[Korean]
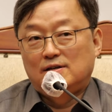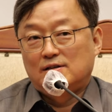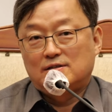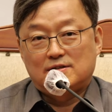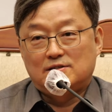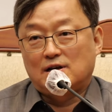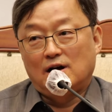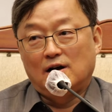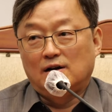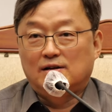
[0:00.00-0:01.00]

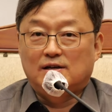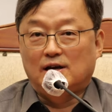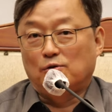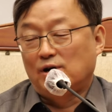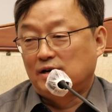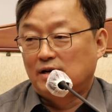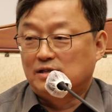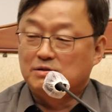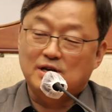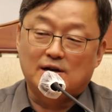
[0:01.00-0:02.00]
세상에 관한
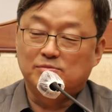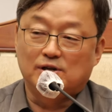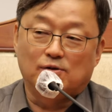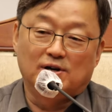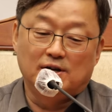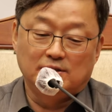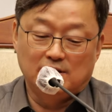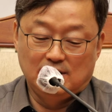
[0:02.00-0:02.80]
그다음에 사람들에 관한